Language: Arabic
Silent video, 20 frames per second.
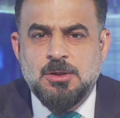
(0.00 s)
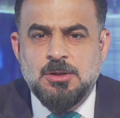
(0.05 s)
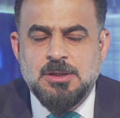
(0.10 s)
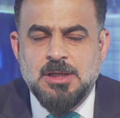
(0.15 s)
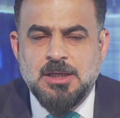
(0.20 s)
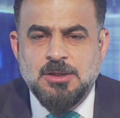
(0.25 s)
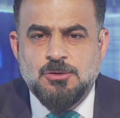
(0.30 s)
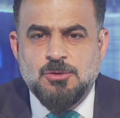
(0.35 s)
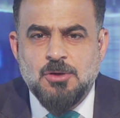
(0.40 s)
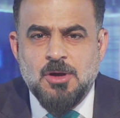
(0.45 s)

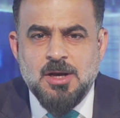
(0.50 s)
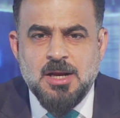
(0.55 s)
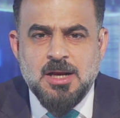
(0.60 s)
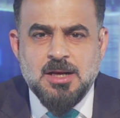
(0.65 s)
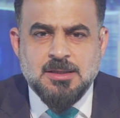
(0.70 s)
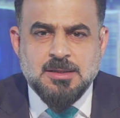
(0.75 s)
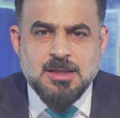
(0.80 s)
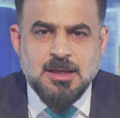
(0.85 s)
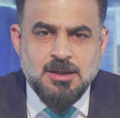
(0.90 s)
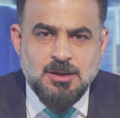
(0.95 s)
يعني شلون أنا
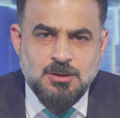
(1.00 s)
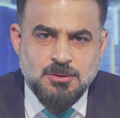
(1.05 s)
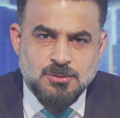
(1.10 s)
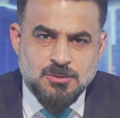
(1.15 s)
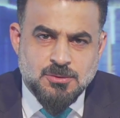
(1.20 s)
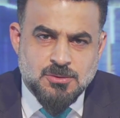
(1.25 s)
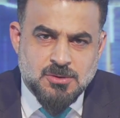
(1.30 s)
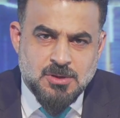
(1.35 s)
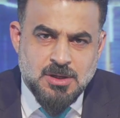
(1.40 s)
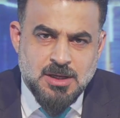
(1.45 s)
أطلع
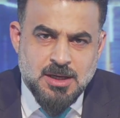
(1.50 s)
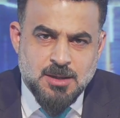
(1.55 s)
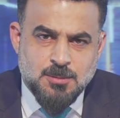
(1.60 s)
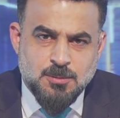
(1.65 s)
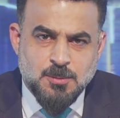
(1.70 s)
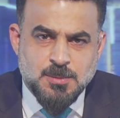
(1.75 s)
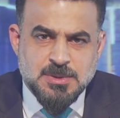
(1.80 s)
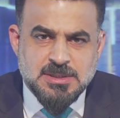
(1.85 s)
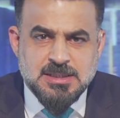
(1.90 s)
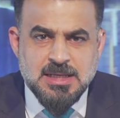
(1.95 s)
نور زهير
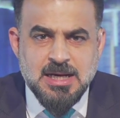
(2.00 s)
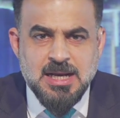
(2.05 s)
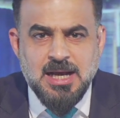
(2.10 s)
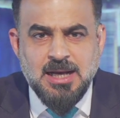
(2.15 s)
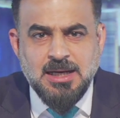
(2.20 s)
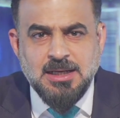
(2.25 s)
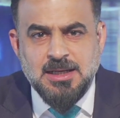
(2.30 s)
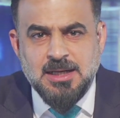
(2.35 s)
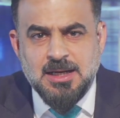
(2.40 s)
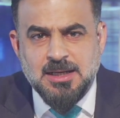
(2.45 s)
مو من
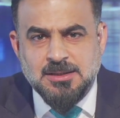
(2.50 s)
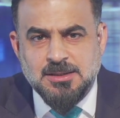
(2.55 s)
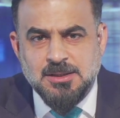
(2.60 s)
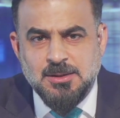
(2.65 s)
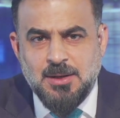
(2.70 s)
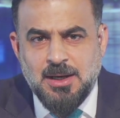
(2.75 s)
صلاحياتي